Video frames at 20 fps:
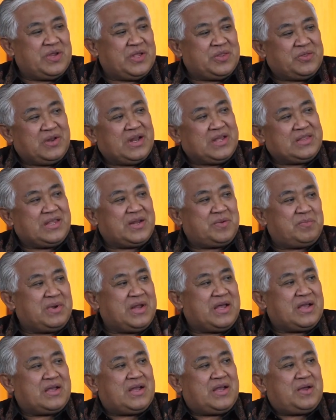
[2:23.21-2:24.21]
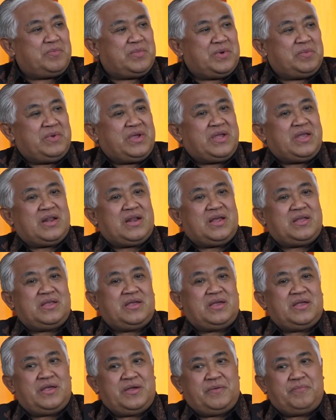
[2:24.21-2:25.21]
Itu latar belakang
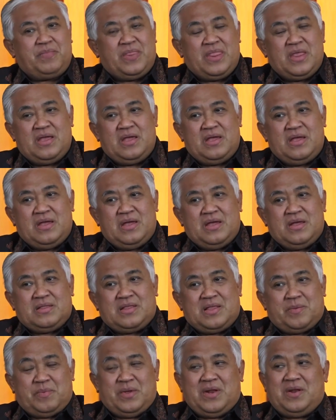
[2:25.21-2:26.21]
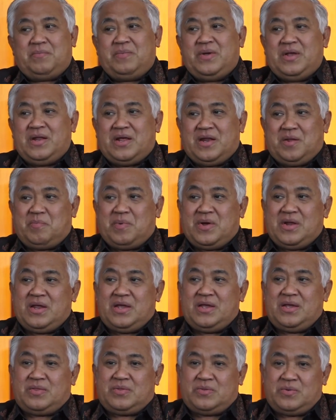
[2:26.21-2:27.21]
pemikirannya ya. Tapi lebih
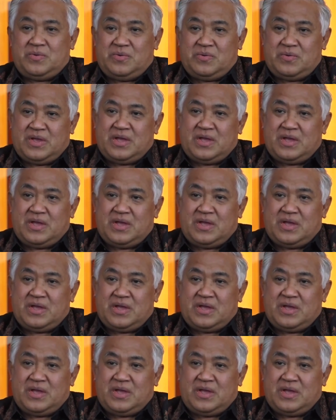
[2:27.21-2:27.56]
daripada itu